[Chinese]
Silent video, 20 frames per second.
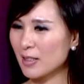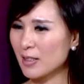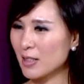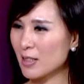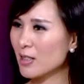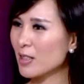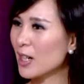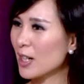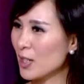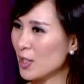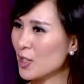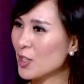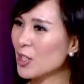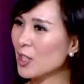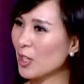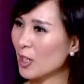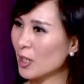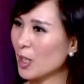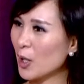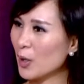其实很适
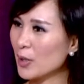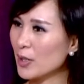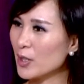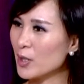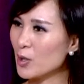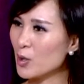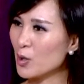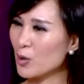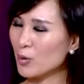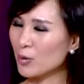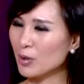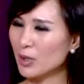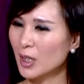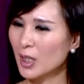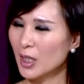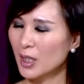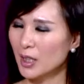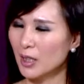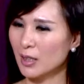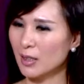合搞艺术。
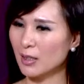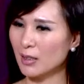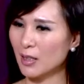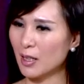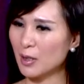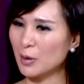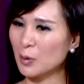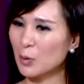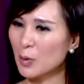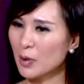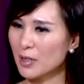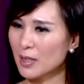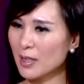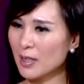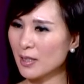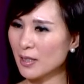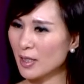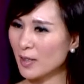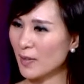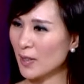嗯嗯。呃，很多
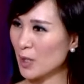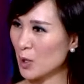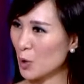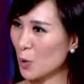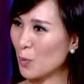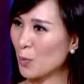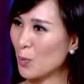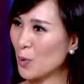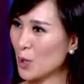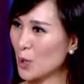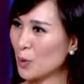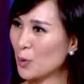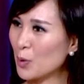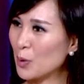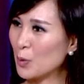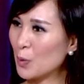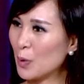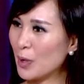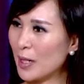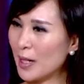人因为你从波士
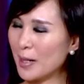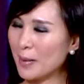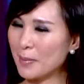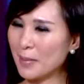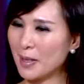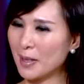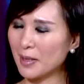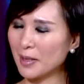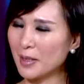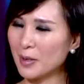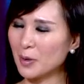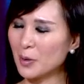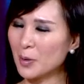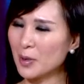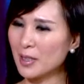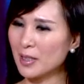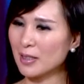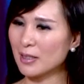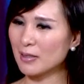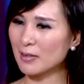顿过来嘛，很
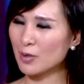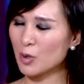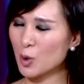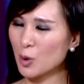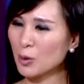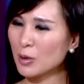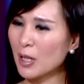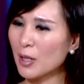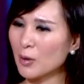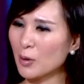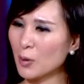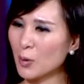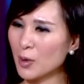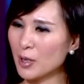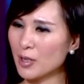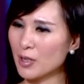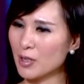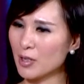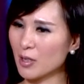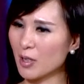多人初到纽约
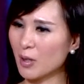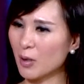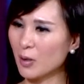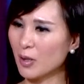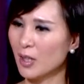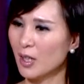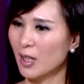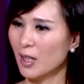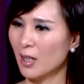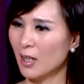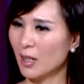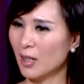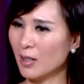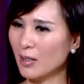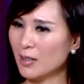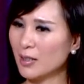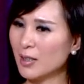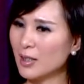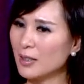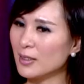的时候，
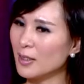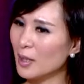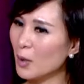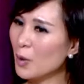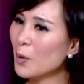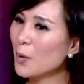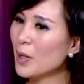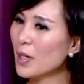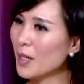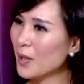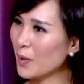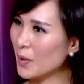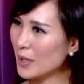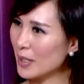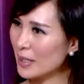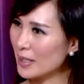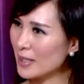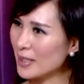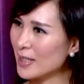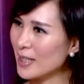呃，可能会有
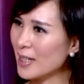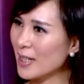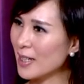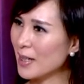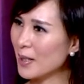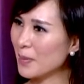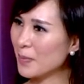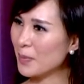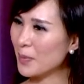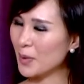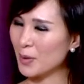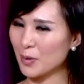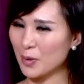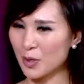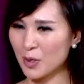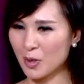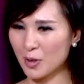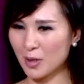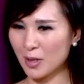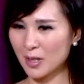一些，比如
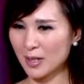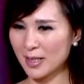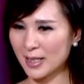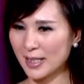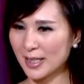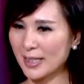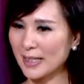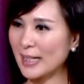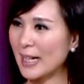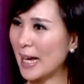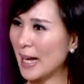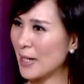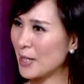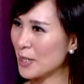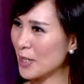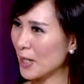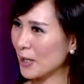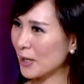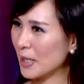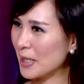说情感
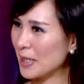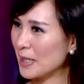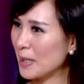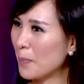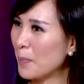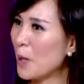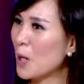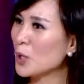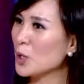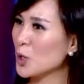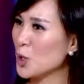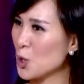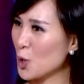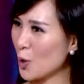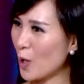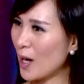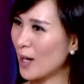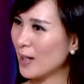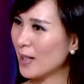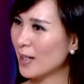上的一些碰
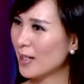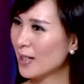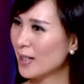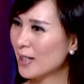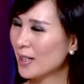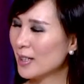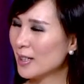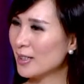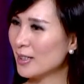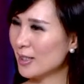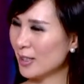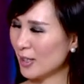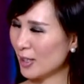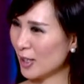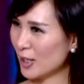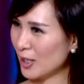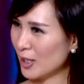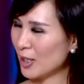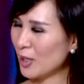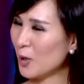撞。嗯
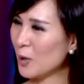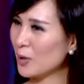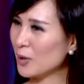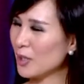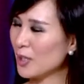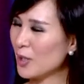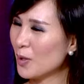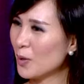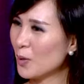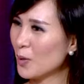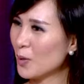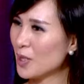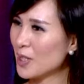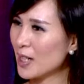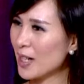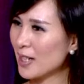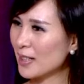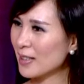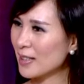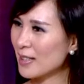嗯你有你有过
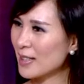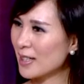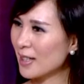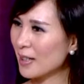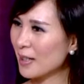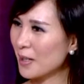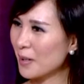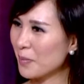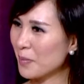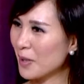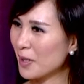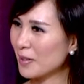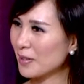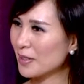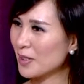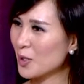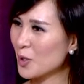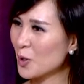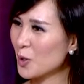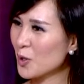这样的经历吗？
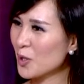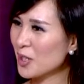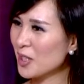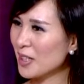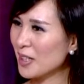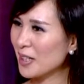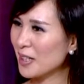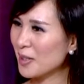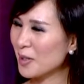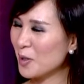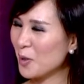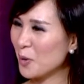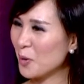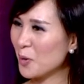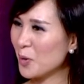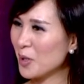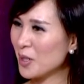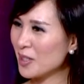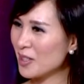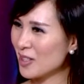说说你跟纽
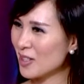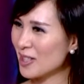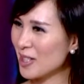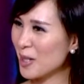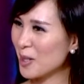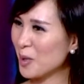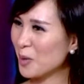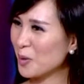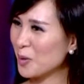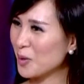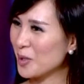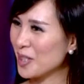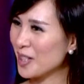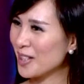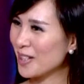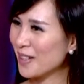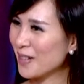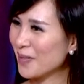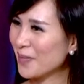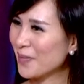约之间的故事。